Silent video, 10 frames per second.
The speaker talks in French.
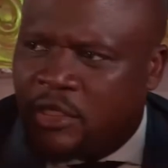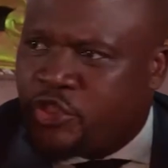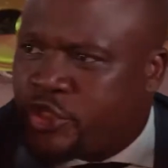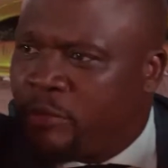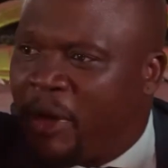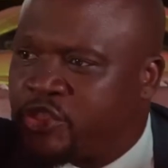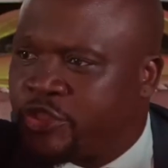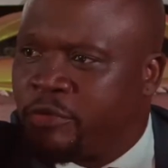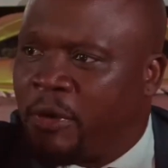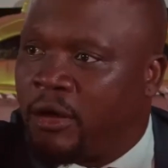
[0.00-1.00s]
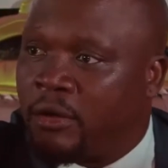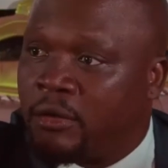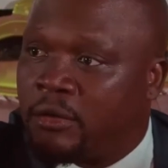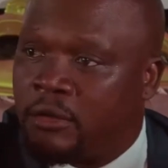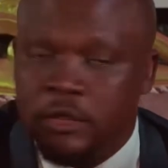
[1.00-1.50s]
Justement, justement.
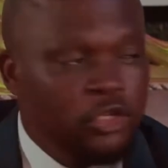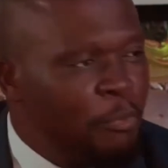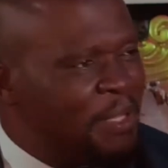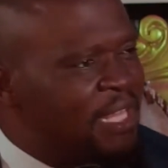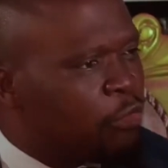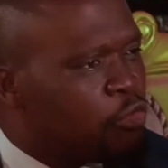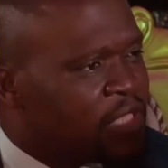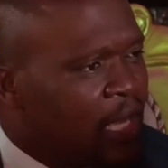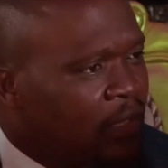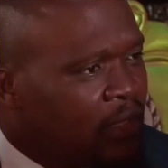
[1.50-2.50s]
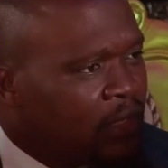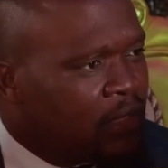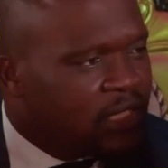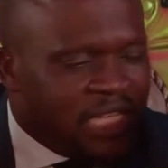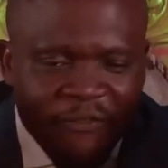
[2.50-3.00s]
Le pire dans tout ça,
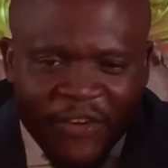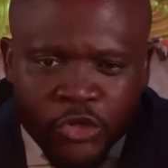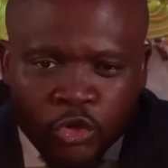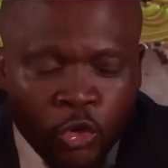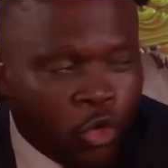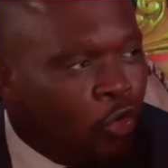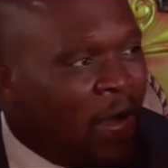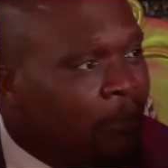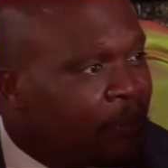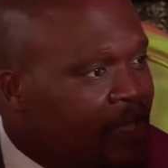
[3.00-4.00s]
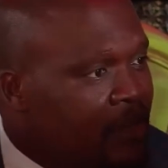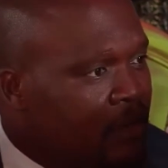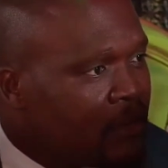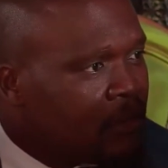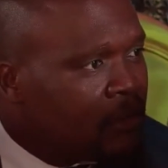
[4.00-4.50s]
c'est la façon dont Coco a appris.
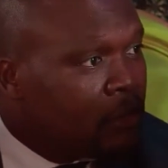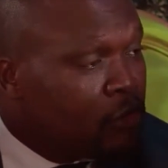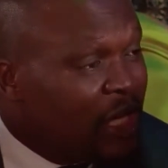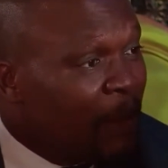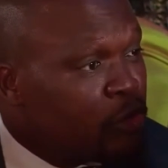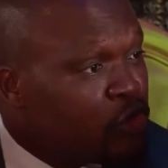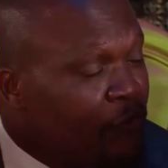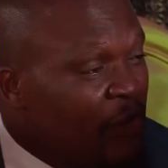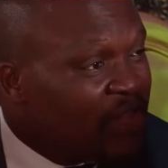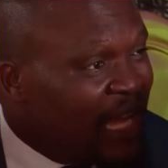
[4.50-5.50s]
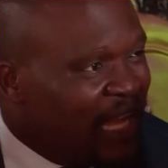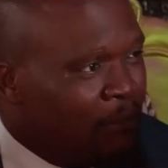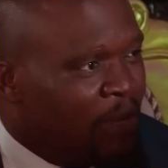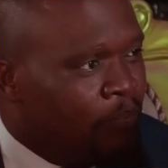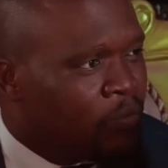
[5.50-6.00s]
De la bouche de Fanta
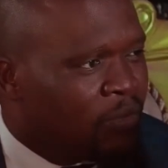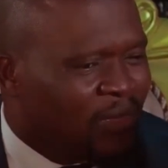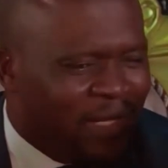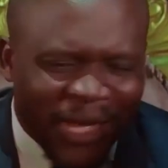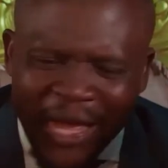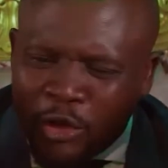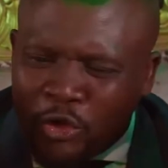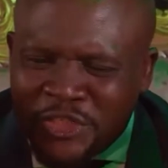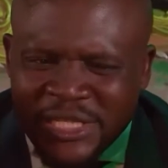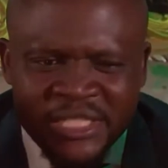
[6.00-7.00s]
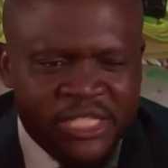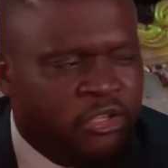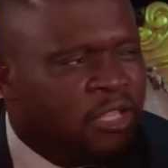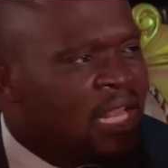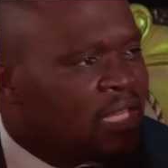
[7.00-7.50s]
elle-même. Alors que celle-ci se
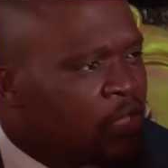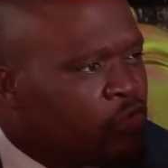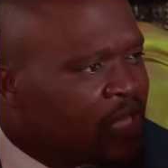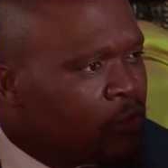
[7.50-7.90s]
délectait de sa